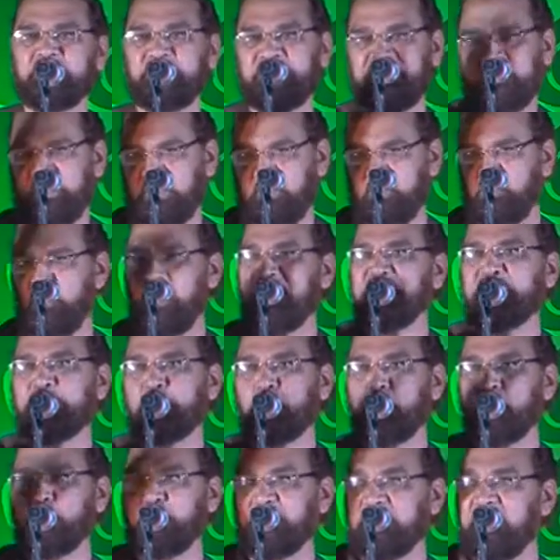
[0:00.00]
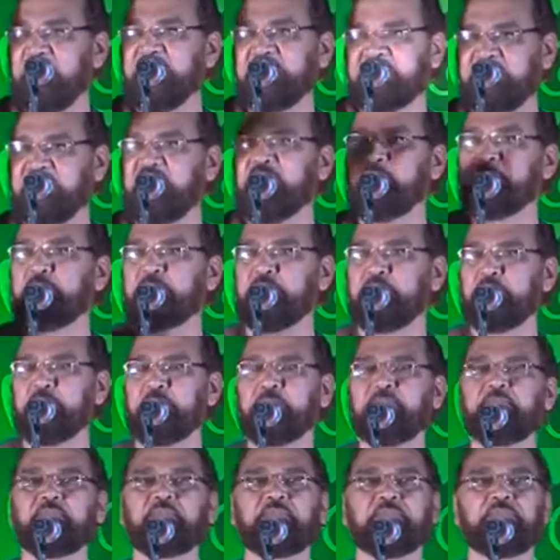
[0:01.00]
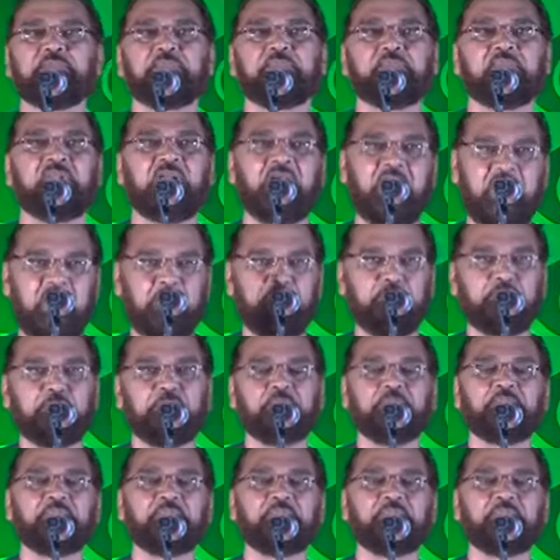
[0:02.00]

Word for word: सीक्वेंस को तरतीब क्रम